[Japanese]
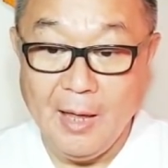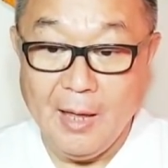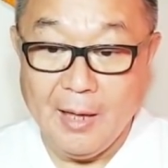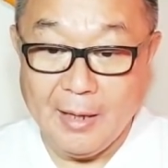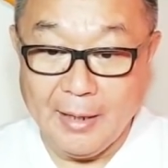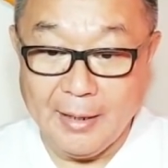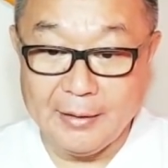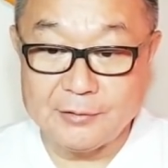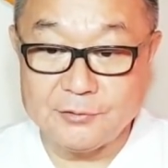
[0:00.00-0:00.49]

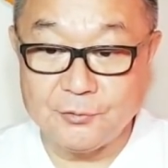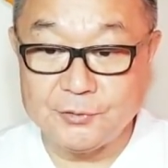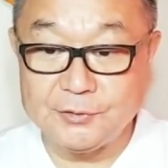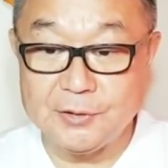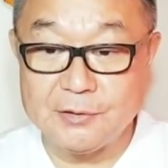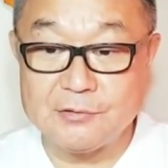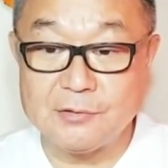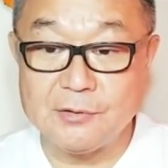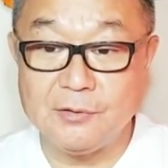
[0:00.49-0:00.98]
はい、そし
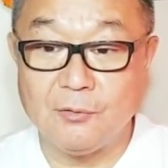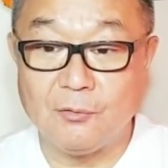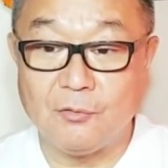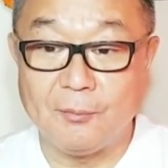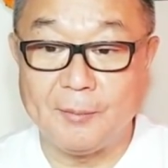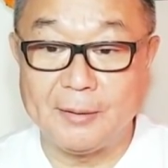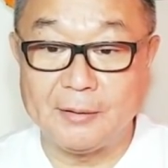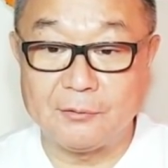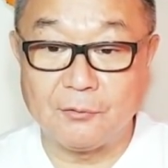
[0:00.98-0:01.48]
て次の
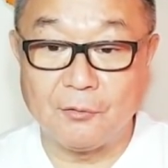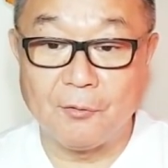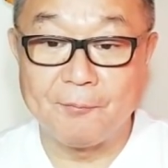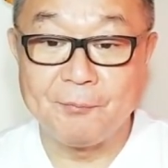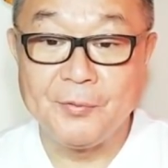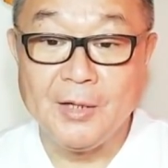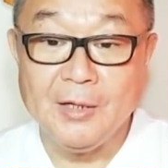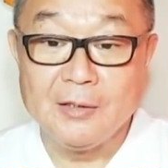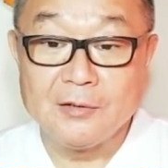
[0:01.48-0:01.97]
コメント
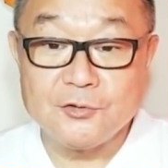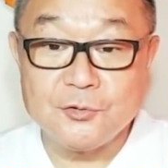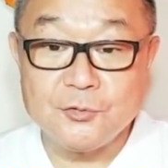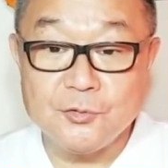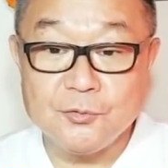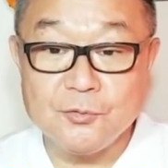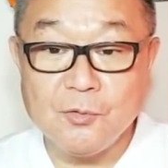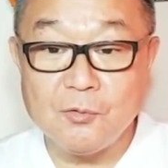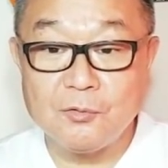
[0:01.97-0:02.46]

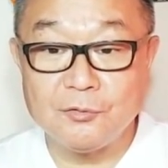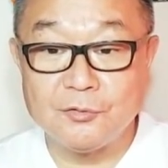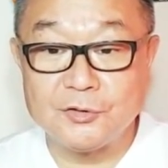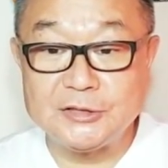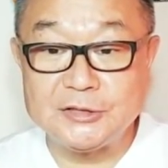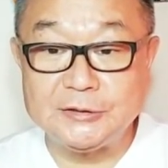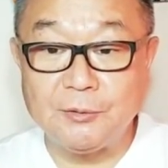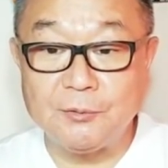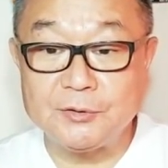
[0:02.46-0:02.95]
中国の
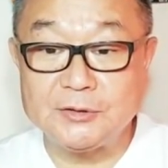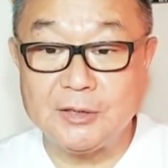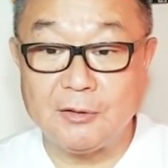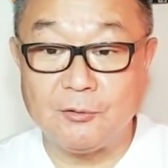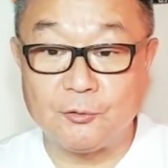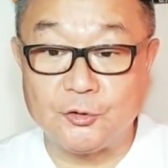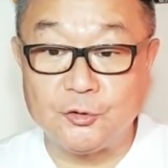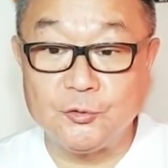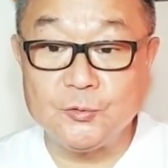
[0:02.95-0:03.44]
指導者
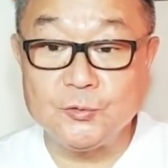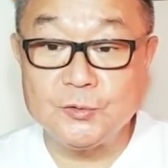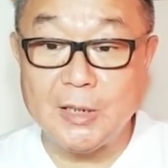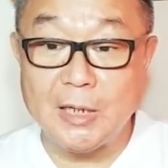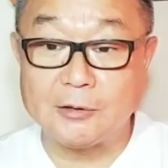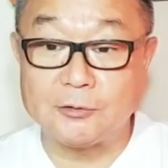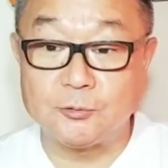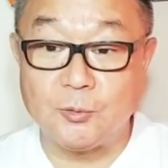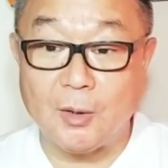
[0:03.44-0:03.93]
の嗅
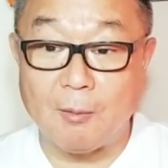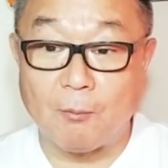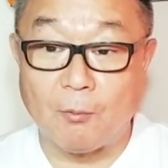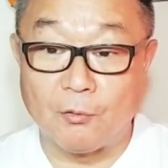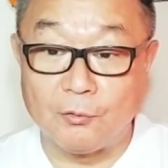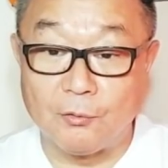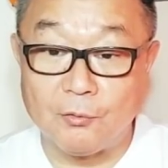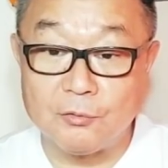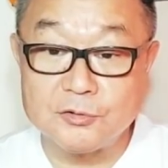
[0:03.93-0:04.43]
覚は
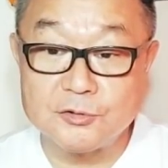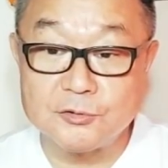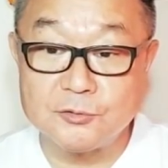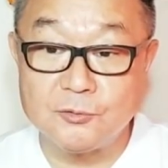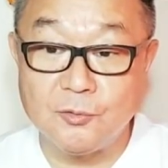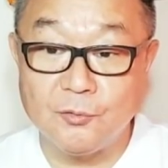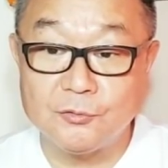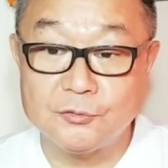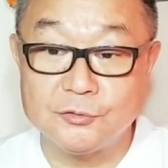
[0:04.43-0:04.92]
ものす
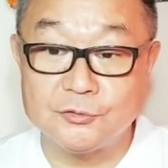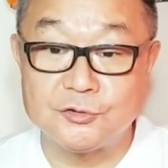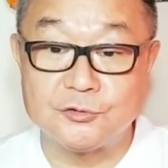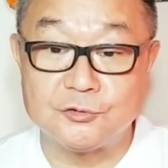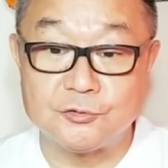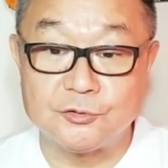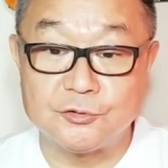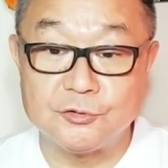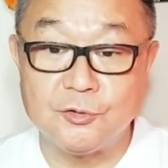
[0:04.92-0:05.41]
ごく
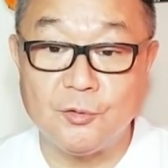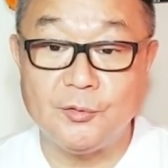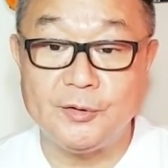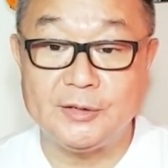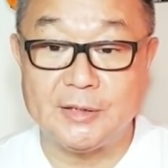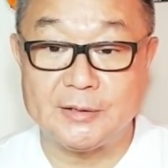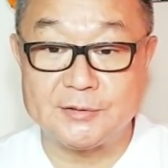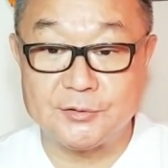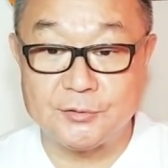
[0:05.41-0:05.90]
鋭
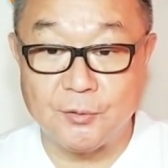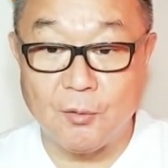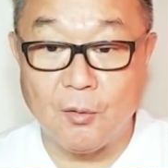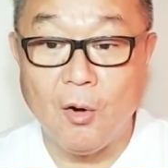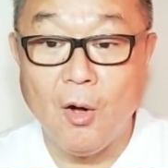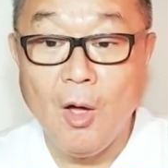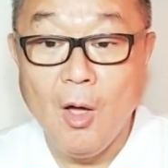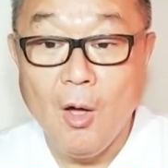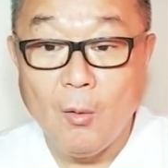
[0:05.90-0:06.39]
いですよ
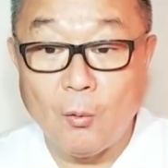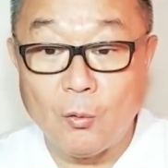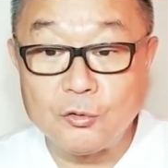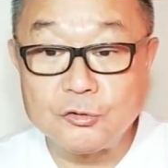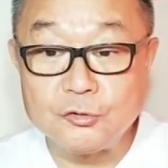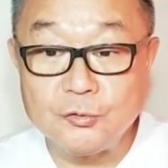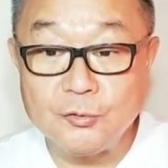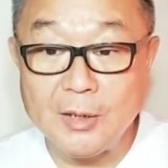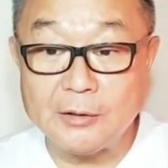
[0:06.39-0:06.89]
お
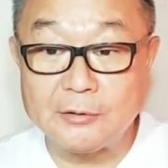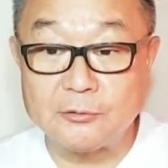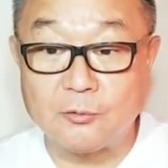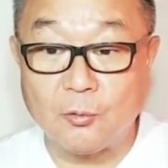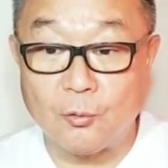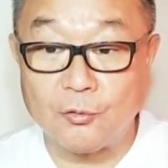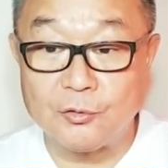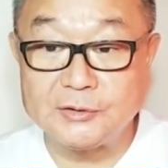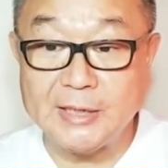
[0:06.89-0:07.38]
そらく
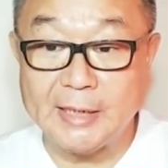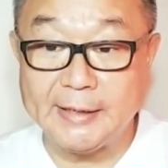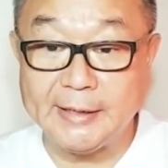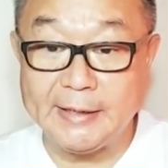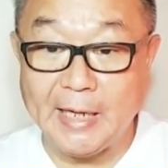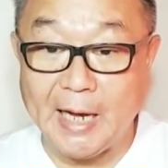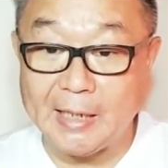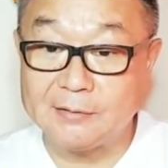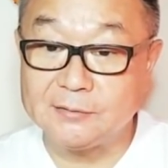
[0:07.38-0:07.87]
この先
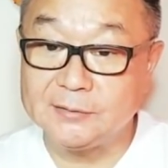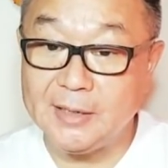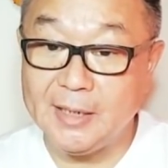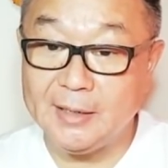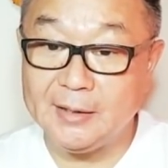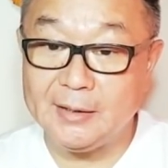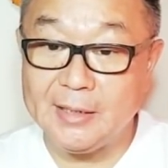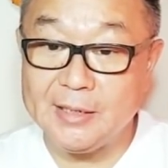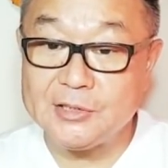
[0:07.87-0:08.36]
100
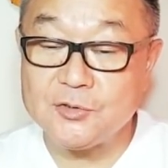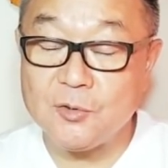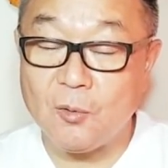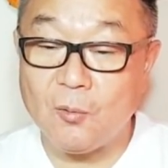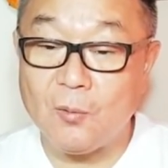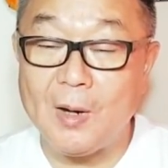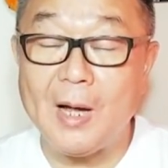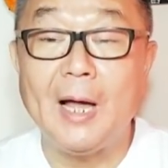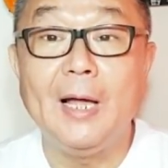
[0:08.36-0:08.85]
年以
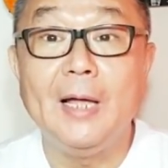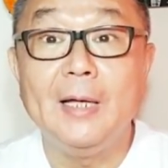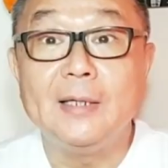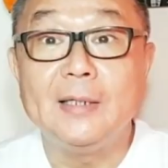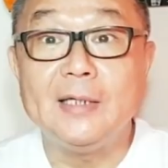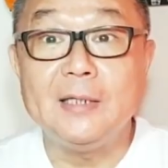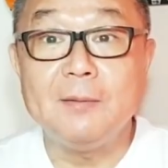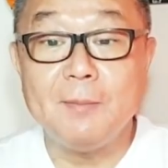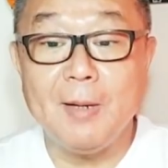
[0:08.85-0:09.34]
上は
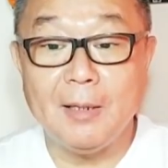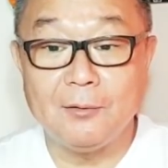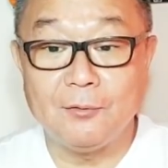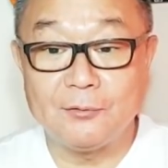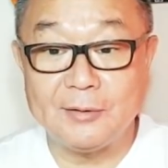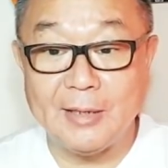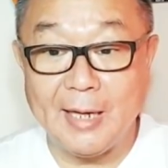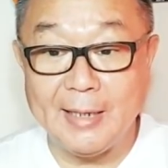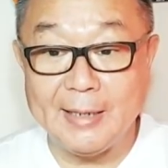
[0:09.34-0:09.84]
今
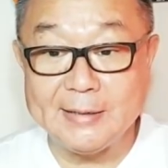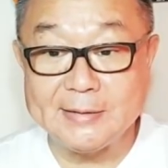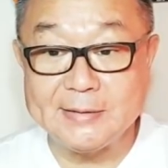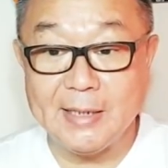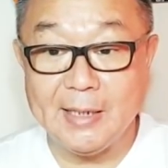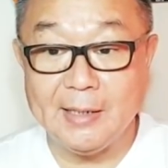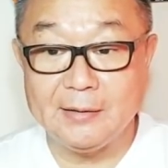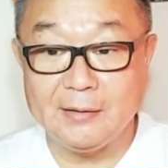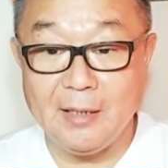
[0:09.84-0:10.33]
の体
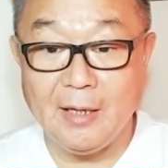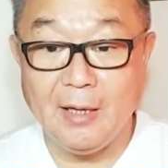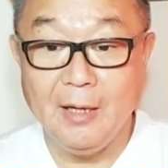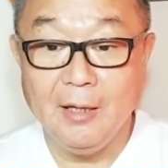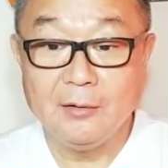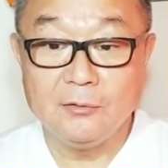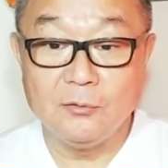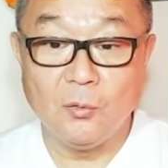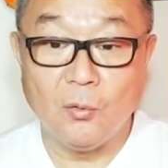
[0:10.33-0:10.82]
制で
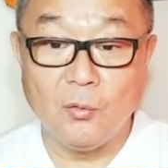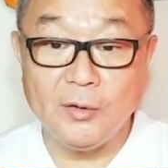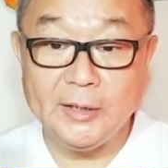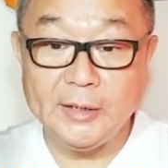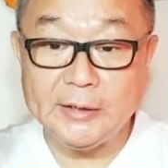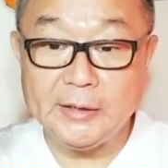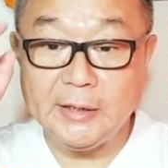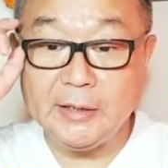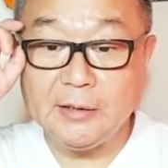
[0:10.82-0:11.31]
乗
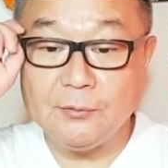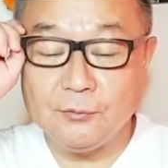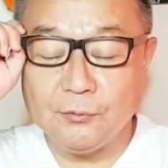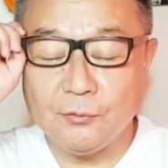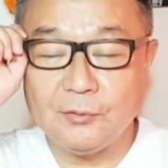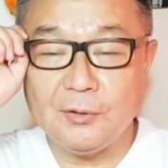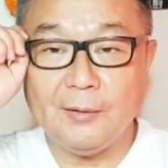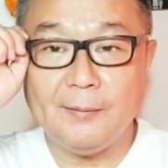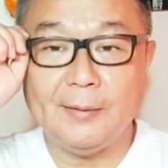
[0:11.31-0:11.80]
り切る
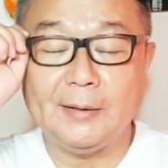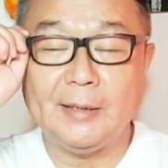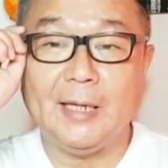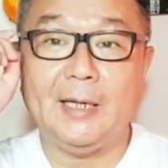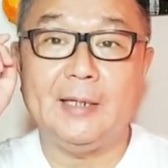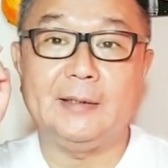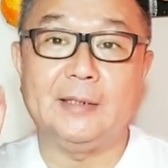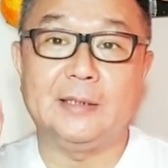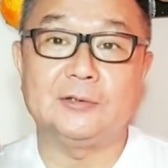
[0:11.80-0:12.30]
のでは
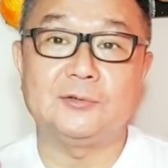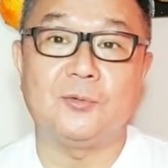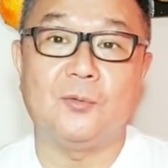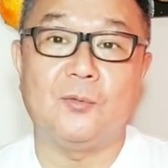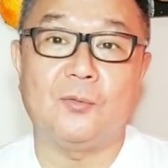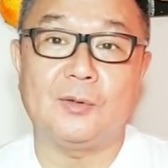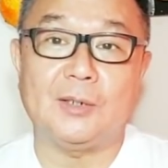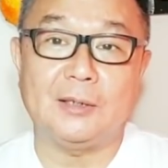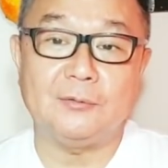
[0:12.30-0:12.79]
ないで
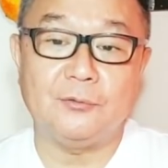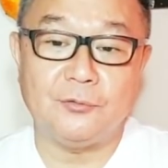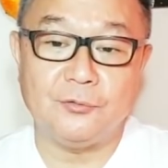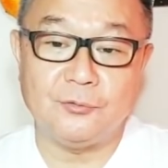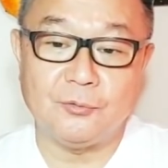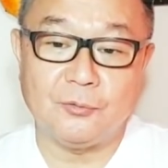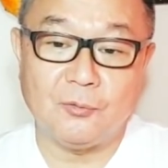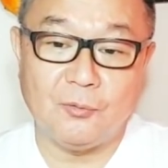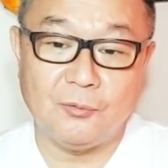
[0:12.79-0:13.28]
しょうかと
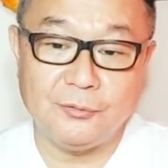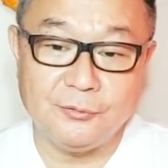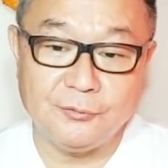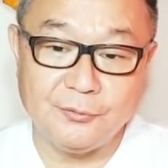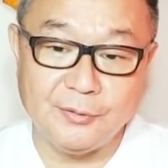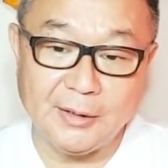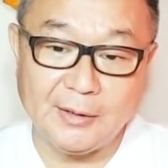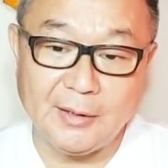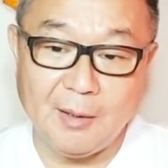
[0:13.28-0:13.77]
いうこうい
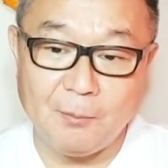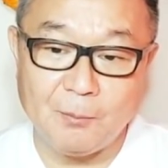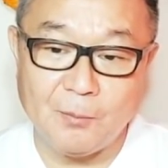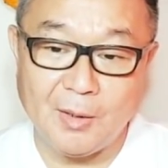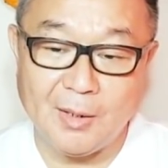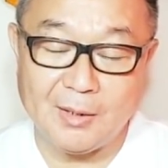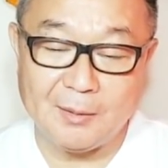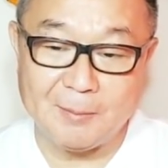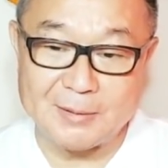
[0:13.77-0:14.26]
う意見
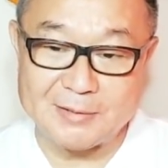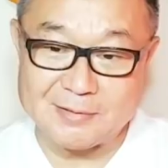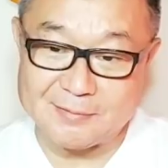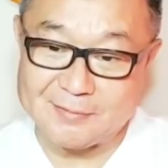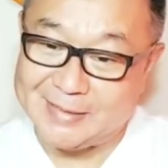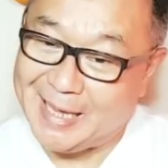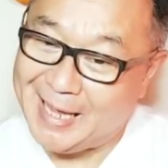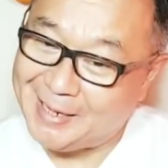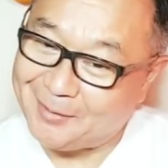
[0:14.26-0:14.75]
もあります
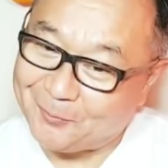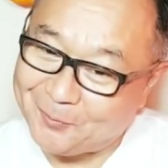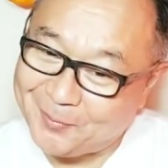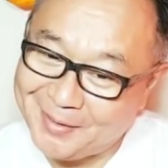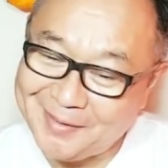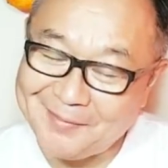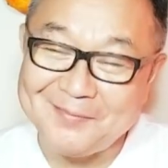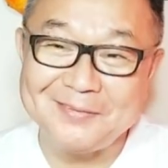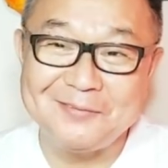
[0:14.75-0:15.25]
さあこの
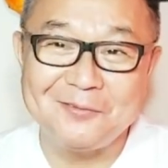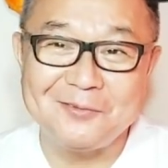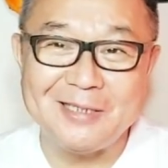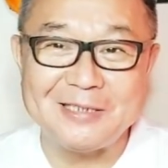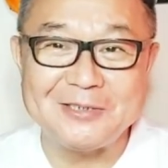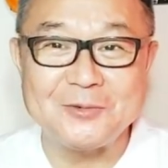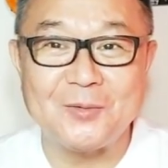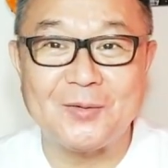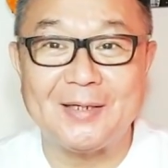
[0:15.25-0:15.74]
辺はどう
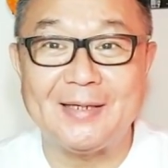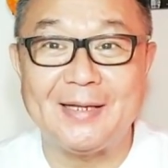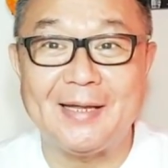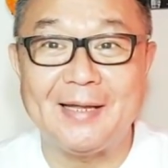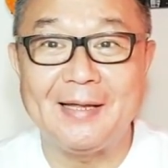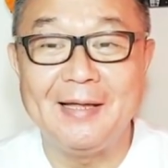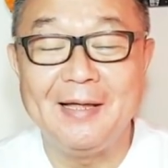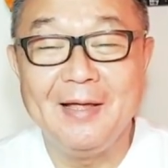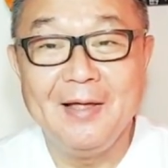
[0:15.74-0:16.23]
でしょうか
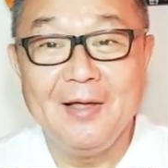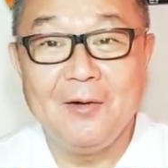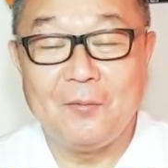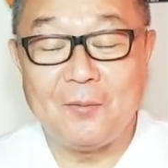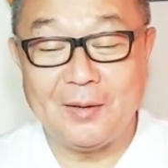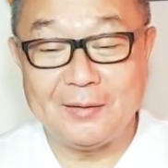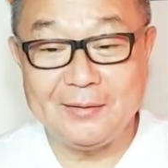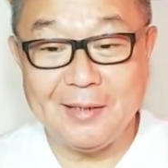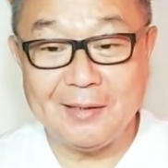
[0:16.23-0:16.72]
ね
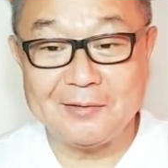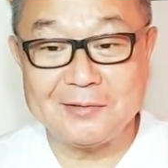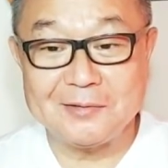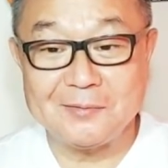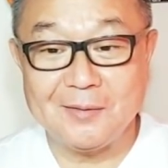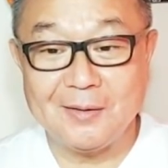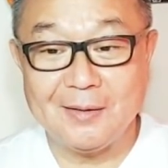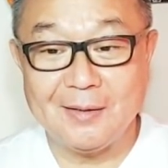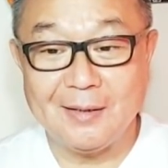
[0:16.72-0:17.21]

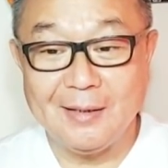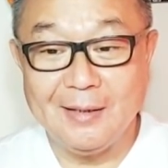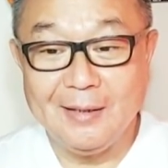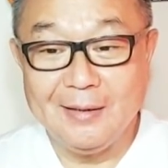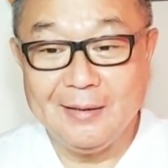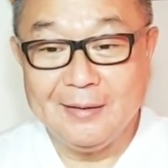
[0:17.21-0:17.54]
私は